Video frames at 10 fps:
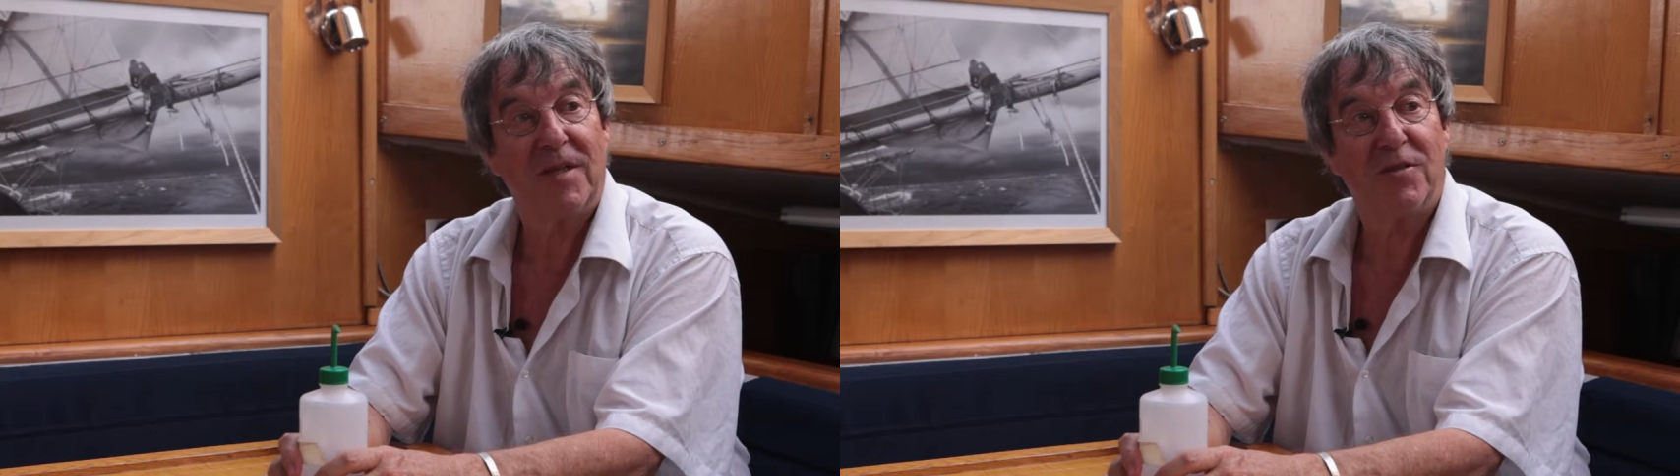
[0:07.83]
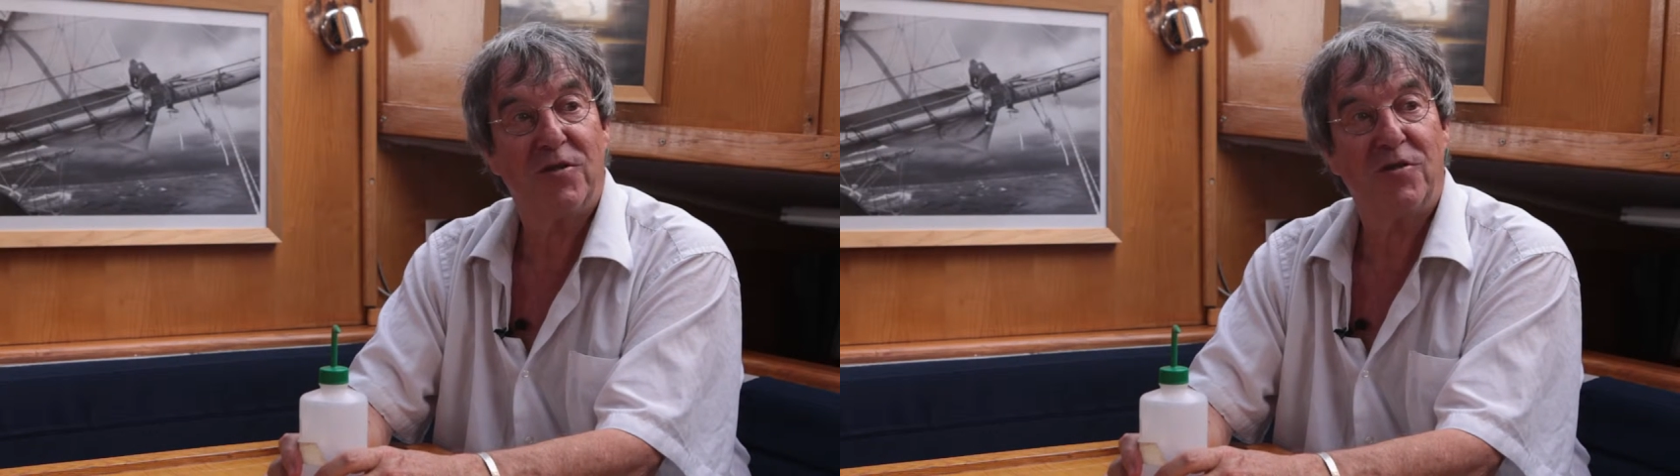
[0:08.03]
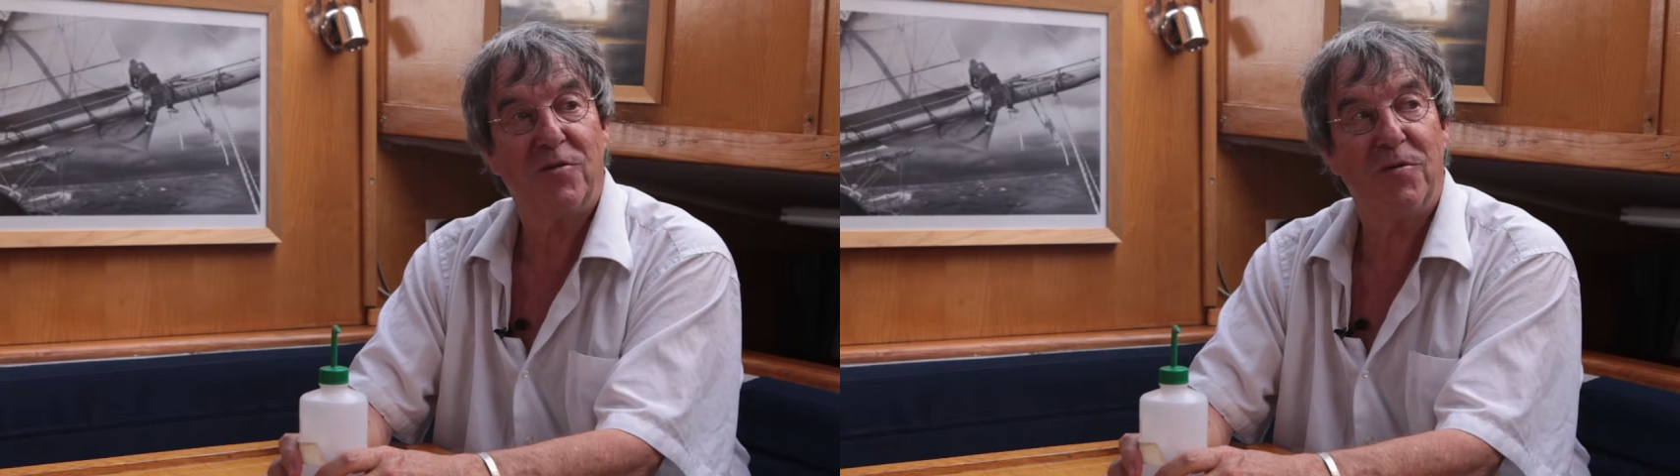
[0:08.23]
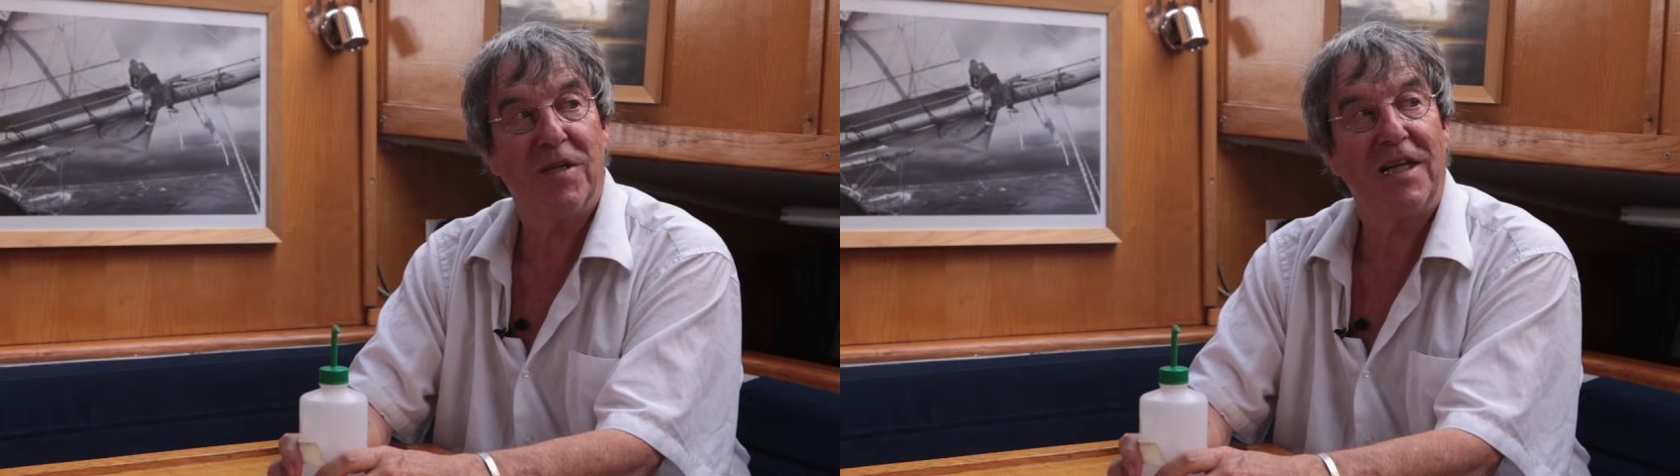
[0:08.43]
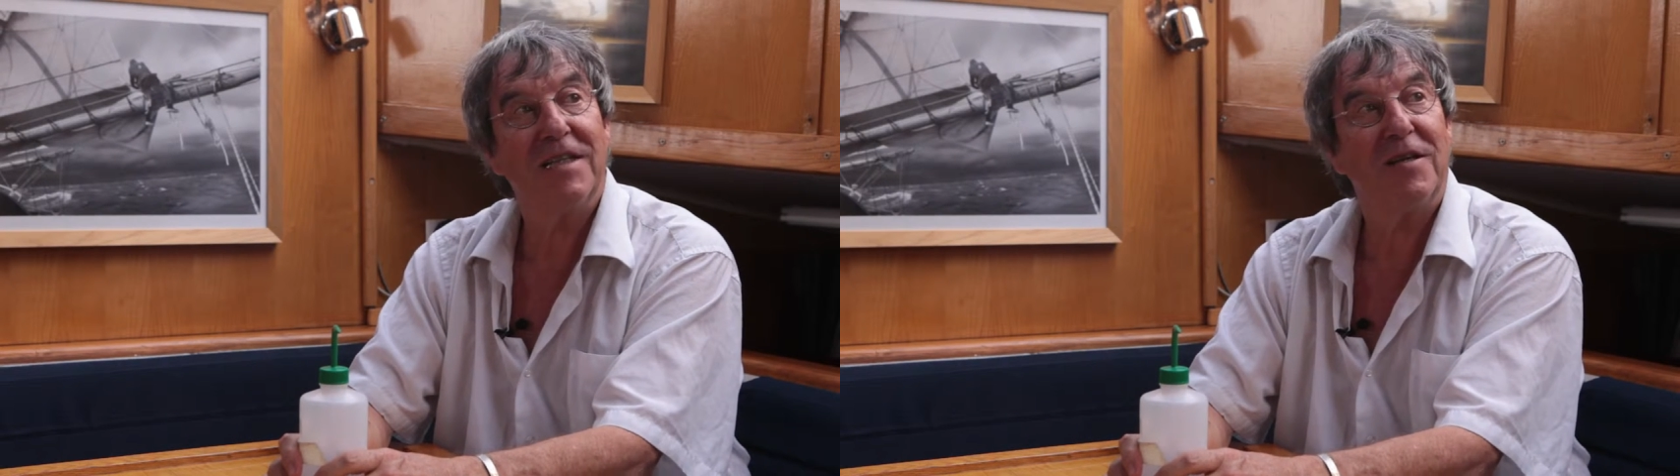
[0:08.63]
Je suis à
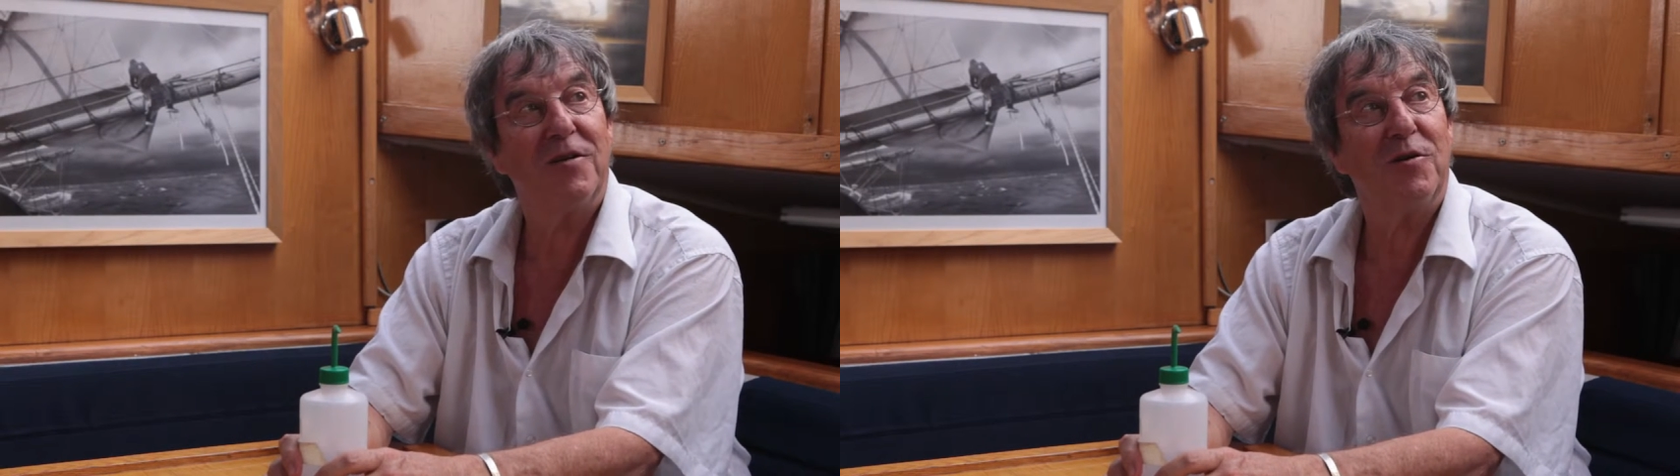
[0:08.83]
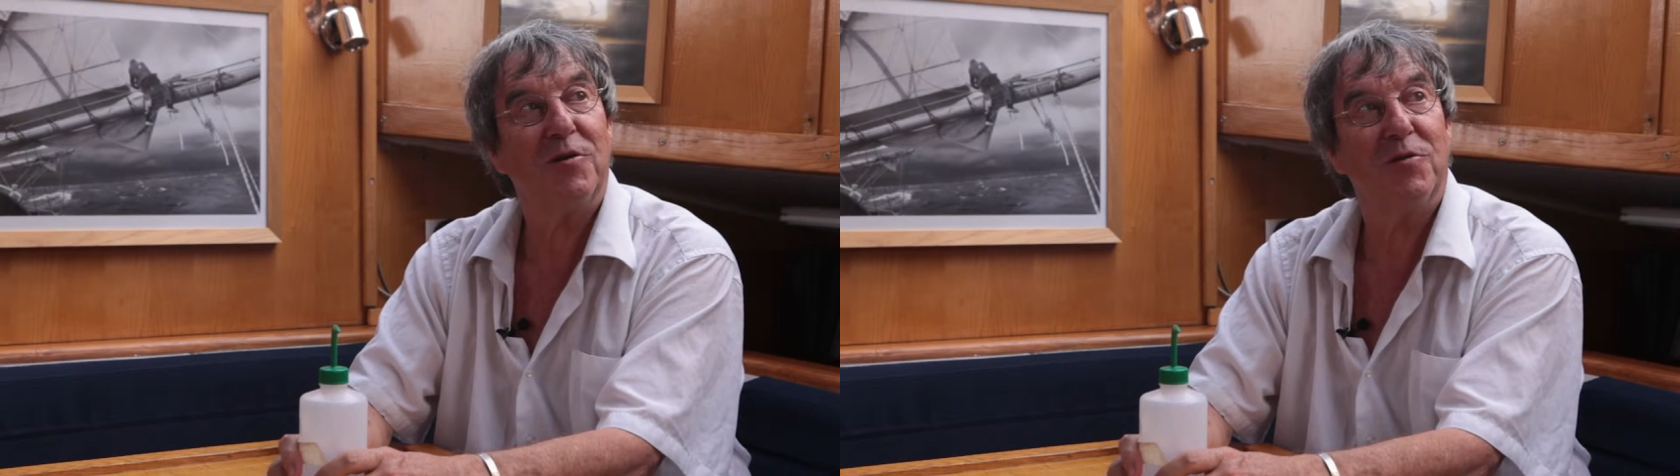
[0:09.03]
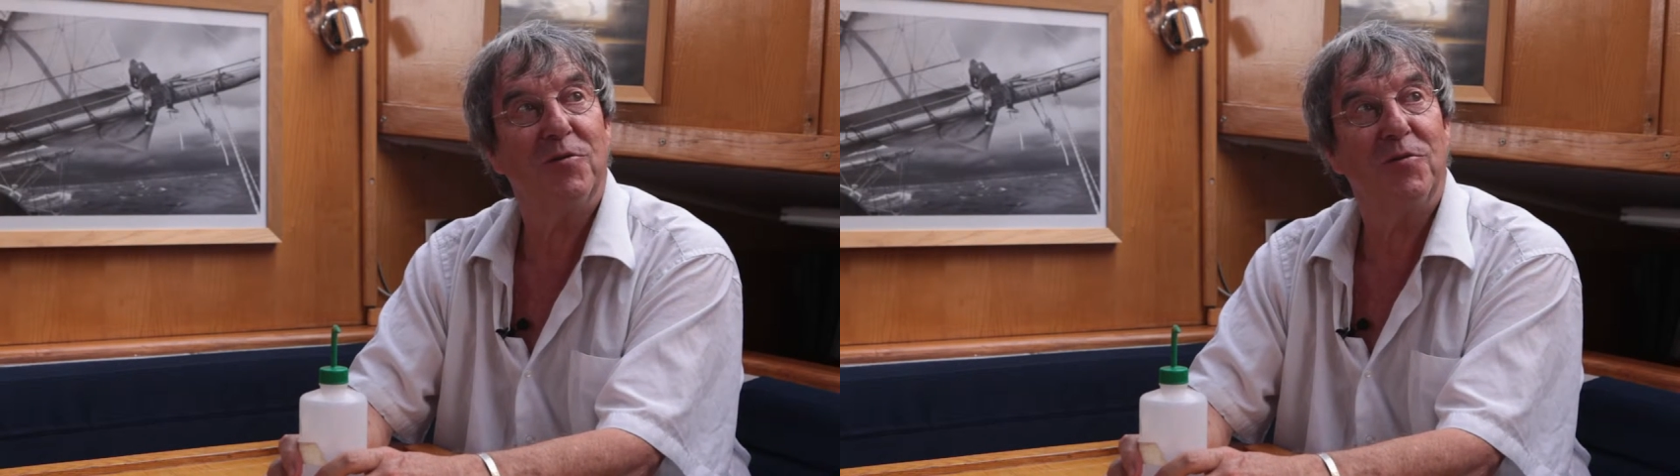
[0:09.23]
l'intérieur